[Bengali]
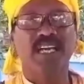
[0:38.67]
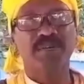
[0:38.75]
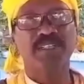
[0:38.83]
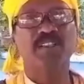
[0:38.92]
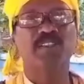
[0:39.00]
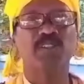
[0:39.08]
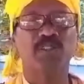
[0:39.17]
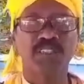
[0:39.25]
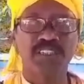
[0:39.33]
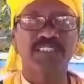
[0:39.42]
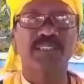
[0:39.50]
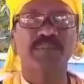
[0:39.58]
আপনারা হয়তো ধরে
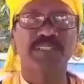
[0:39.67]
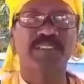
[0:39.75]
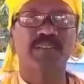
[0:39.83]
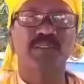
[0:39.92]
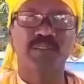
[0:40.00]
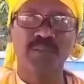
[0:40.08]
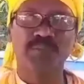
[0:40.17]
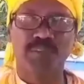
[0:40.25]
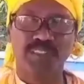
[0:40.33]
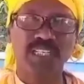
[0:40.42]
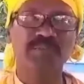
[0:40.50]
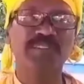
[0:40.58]
নিতে পারেন উনি
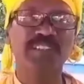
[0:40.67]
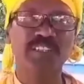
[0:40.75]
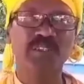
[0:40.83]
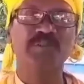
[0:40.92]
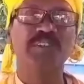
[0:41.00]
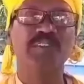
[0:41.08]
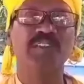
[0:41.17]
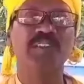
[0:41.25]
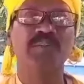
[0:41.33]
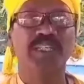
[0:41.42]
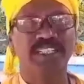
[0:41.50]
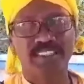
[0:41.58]
প্রধানমন্ত্রী সমতুল্য
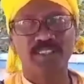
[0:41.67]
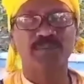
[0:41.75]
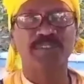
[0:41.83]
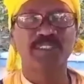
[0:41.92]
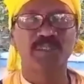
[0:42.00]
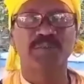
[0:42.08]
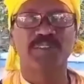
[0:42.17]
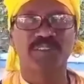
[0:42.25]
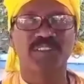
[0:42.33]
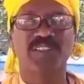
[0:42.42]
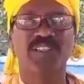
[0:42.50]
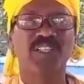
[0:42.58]
বা রাষ্ট্রপতি
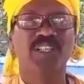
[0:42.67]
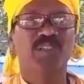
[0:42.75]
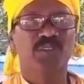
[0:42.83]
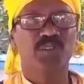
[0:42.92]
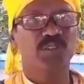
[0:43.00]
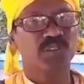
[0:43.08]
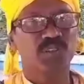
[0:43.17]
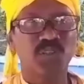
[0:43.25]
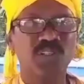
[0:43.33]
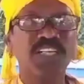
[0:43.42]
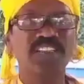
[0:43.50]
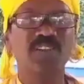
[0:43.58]
সমতুল্য তো
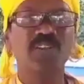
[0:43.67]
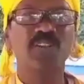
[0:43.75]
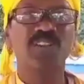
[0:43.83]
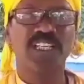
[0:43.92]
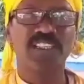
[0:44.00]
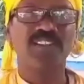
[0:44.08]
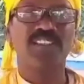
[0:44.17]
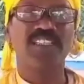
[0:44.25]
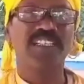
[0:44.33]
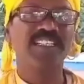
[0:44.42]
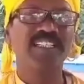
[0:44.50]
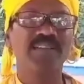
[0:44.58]
অজ্ঞাত কোনো কারণে
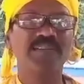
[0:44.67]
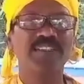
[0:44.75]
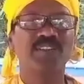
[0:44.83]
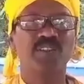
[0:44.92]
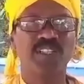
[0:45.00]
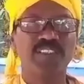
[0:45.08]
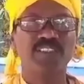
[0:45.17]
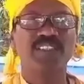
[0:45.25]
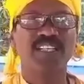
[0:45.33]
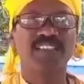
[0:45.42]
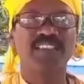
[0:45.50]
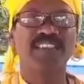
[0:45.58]
এখানে আমাদের গঙ্গাজল
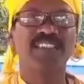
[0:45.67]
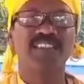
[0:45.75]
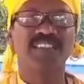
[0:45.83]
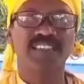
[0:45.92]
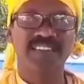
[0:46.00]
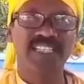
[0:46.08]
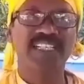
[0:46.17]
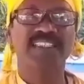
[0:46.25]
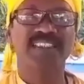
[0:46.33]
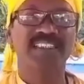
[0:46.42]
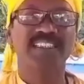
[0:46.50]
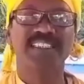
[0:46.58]
ঘাটি থানা
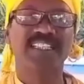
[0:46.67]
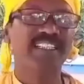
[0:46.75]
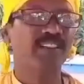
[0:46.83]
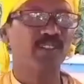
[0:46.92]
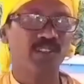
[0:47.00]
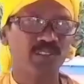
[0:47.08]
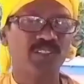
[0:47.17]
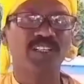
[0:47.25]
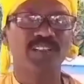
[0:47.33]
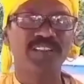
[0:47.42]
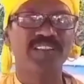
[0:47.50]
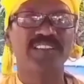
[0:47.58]
থেকে তাকে কল করা
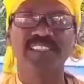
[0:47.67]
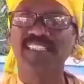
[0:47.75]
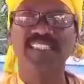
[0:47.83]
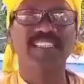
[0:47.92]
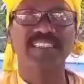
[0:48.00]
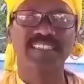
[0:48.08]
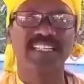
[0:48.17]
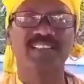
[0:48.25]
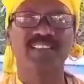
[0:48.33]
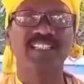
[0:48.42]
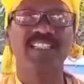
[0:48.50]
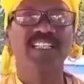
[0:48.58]
হয়েছে জানি না কি
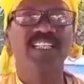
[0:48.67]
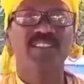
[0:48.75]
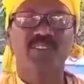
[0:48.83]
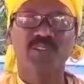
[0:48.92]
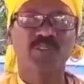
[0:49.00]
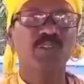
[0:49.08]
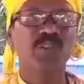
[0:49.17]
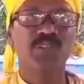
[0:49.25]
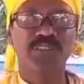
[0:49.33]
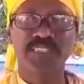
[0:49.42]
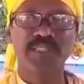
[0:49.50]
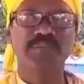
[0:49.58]
কারণে তো কল
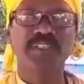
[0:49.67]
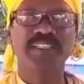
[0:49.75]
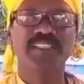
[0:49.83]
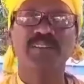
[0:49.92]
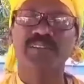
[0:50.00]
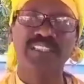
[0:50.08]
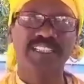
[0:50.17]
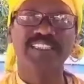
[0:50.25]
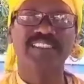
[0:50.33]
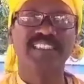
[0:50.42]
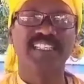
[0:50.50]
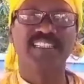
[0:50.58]
করতেই পারে উনি
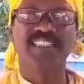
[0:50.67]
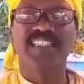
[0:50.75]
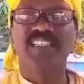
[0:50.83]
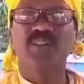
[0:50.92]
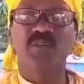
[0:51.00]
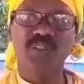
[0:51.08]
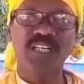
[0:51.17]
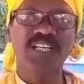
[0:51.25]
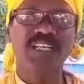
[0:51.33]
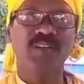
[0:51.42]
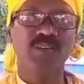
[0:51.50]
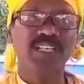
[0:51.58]
এসছিলেন ওনা
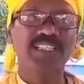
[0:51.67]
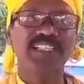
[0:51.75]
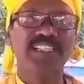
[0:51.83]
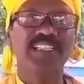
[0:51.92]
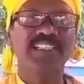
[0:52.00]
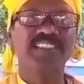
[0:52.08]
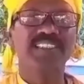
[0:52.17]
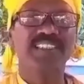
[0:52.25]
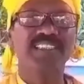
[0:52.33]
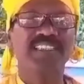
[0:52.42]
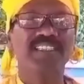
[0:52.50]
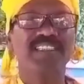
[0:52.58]
ওনাকে এখানে
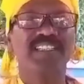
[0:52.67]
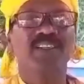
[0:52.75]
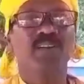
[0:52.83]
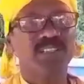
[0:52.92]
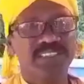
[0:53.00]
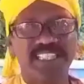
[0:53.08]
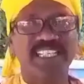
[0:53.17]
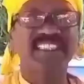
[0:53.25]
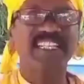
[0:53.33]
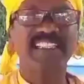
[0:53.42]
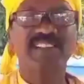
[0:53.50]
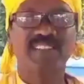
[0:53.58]
যেখানে ওই
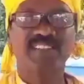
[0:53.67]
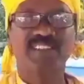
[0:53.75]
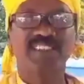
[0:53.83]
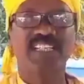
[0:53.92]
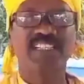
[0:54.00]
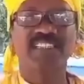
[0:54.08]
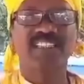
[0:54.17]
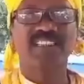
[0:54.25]
শেল্টার দেওয়া দরকার